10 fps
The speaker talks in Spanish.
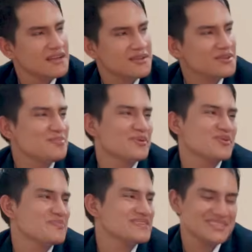No te
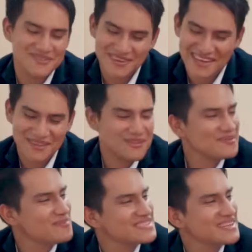preocupes, eso ya quedó en
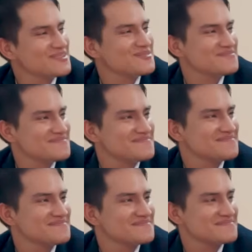el pasado.
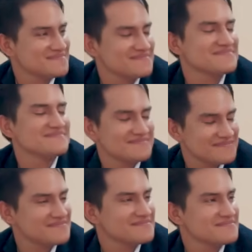Sí.
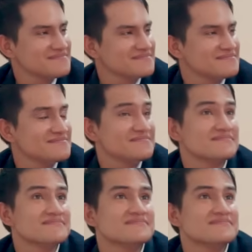sé